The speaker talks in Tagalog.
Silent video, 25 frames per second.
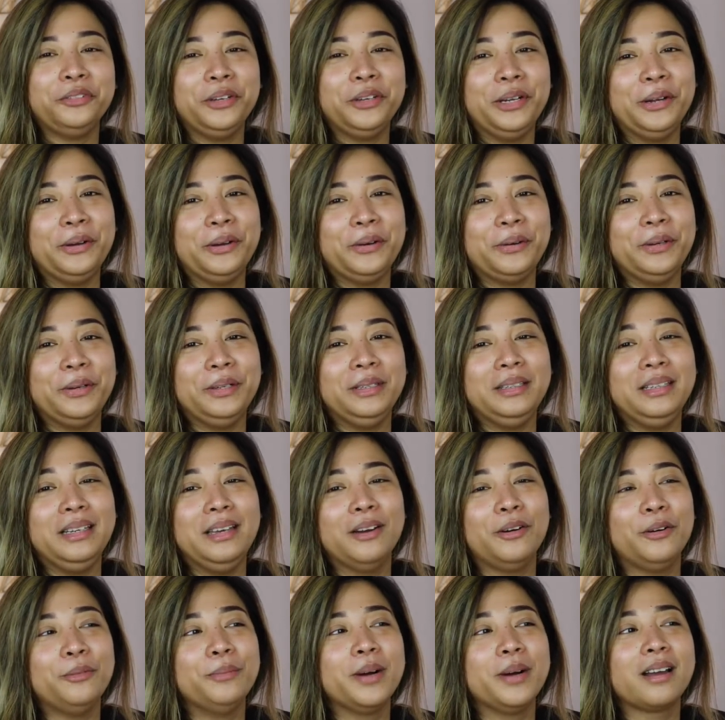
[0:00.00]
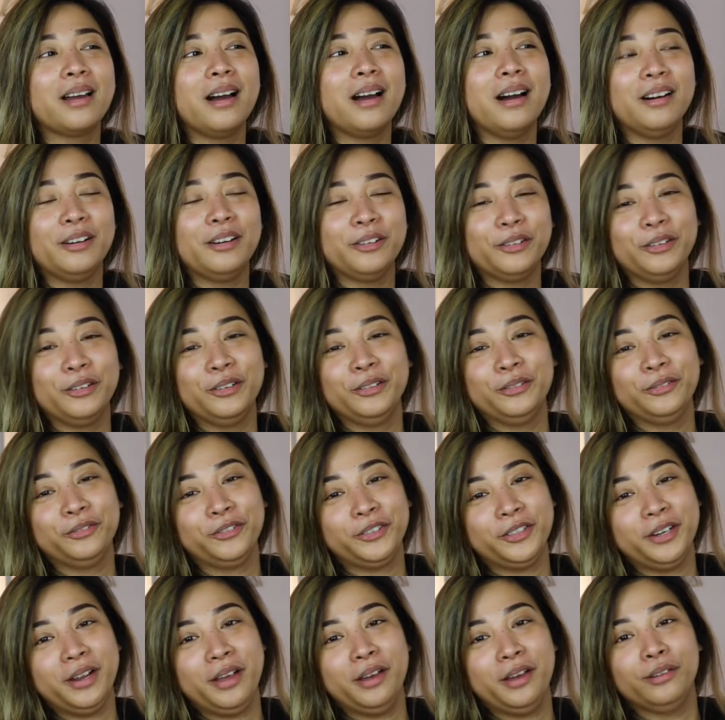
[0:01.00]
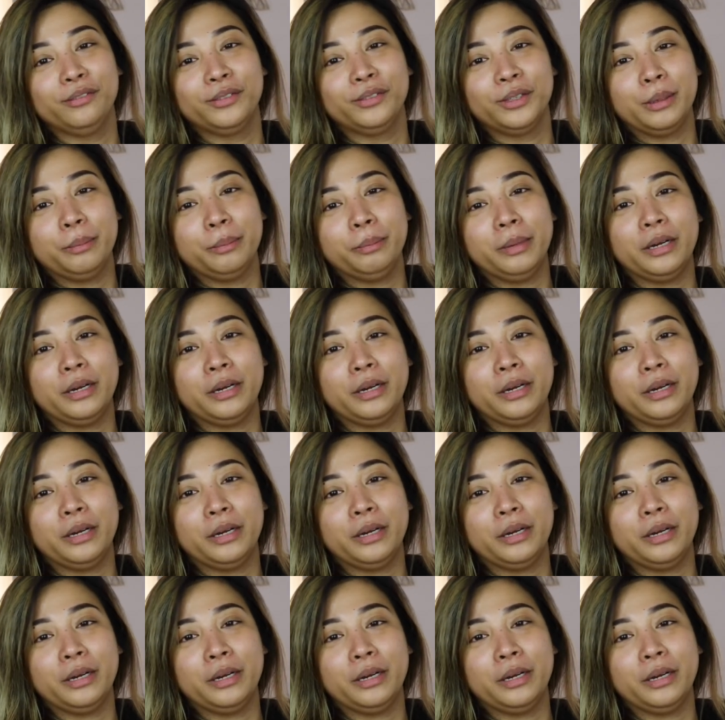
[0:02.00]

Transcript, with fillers: Feeling ko hindi ako magkakaroon nun forever.